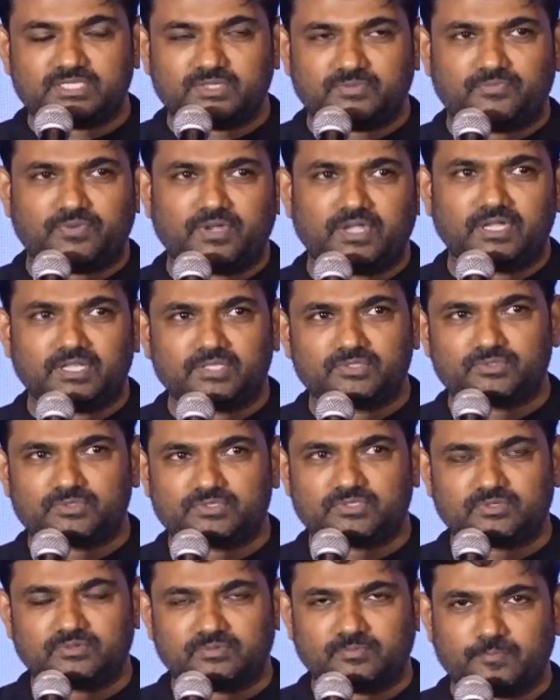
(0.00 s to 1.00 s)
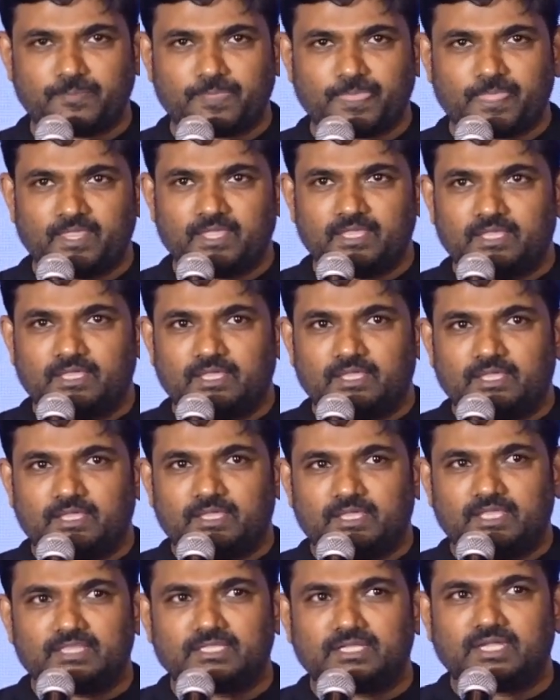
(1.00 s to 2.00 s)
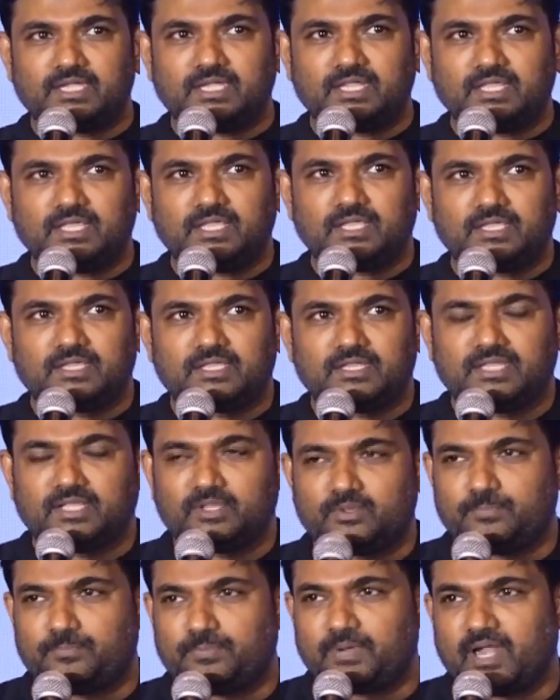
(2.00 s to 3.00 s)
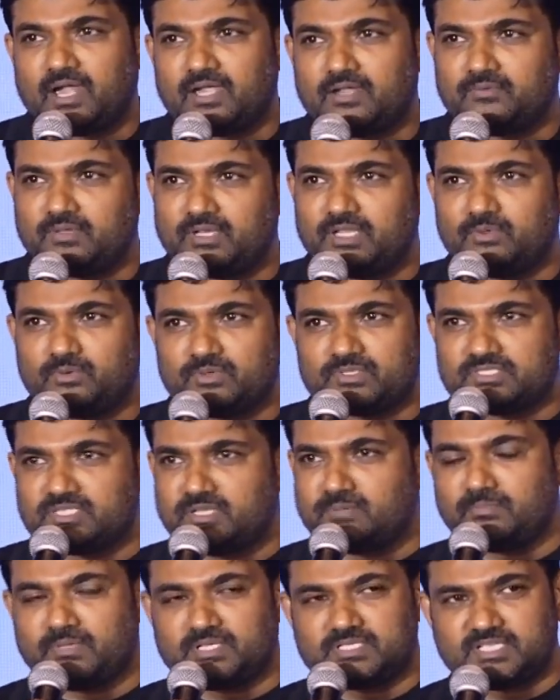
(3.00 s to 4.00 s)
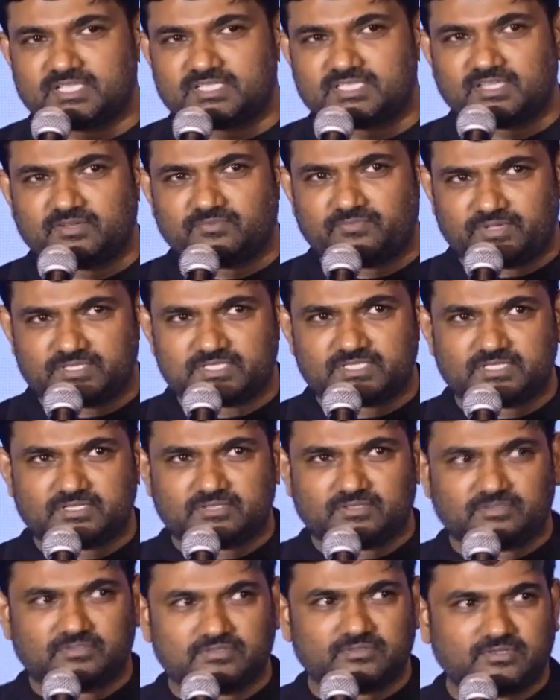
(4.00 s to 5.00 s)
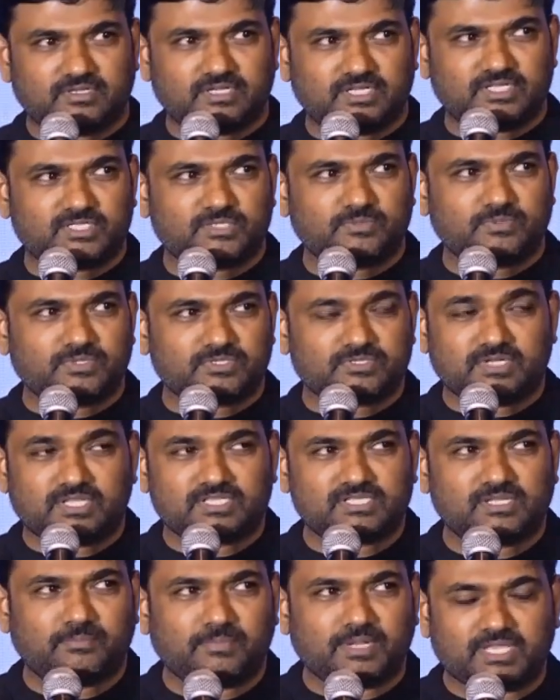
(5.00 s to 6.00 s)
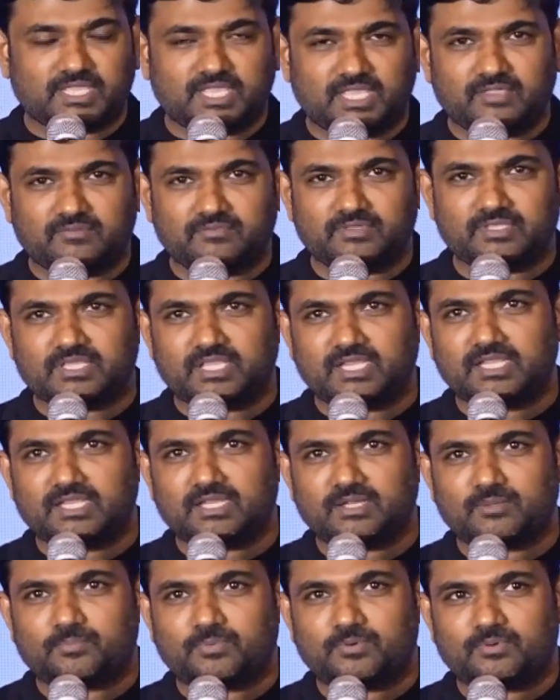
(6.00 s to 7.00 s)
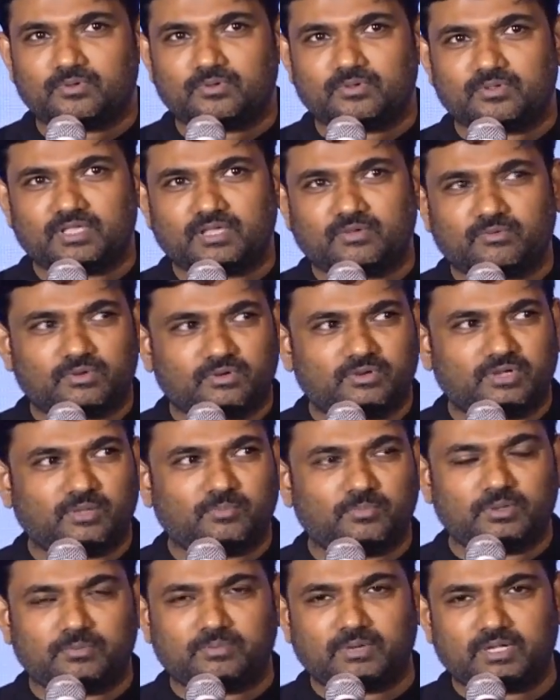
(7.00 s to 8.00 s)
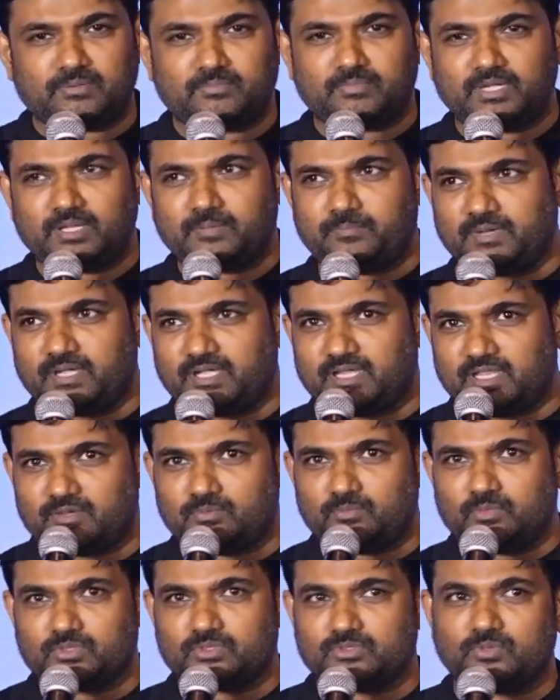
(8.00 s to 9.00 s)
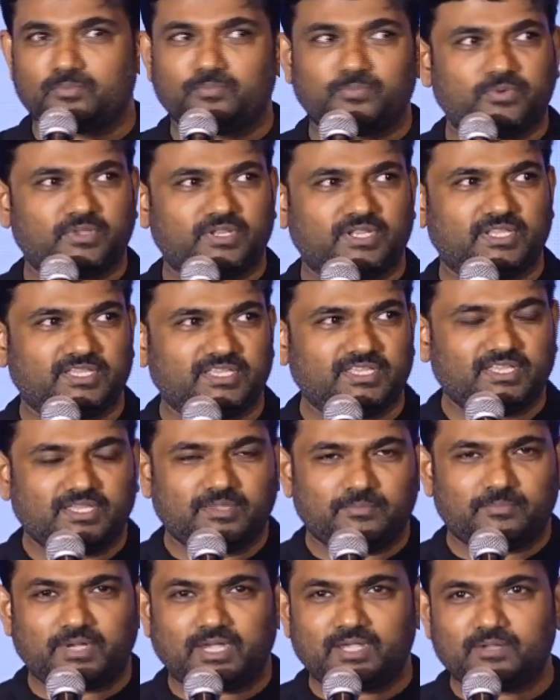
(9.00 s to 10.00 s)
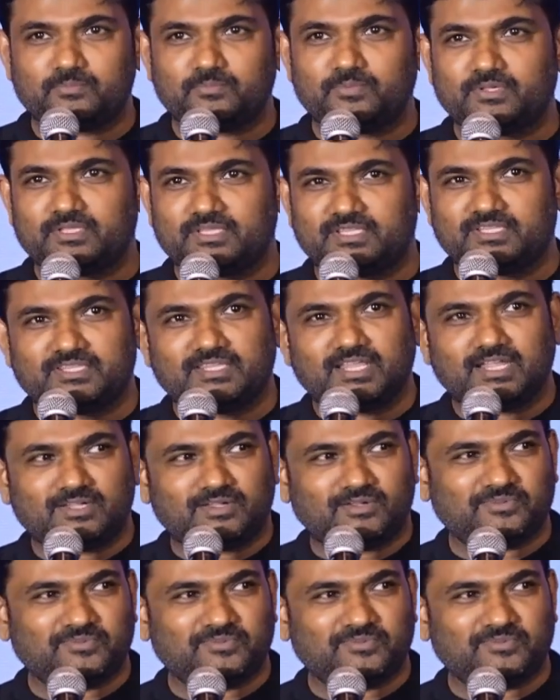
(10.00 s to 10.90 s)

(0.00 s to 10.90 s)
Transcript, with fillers: ఫ్రెండ్ని చూసాం ఎందుకంటే నేను ప్రాణం అని ఒక సినిమా చేశాను ఫస్ట్ డిస్ట్రిబ్యూషన్ అసలు మనకి ఏమీ తెలియనప్పుడు ఎవరో డబ్బులు పెట్టమంటే పెట్టాను మొత్తం పోయింది ప్రాణం పోయింది దాంట్లో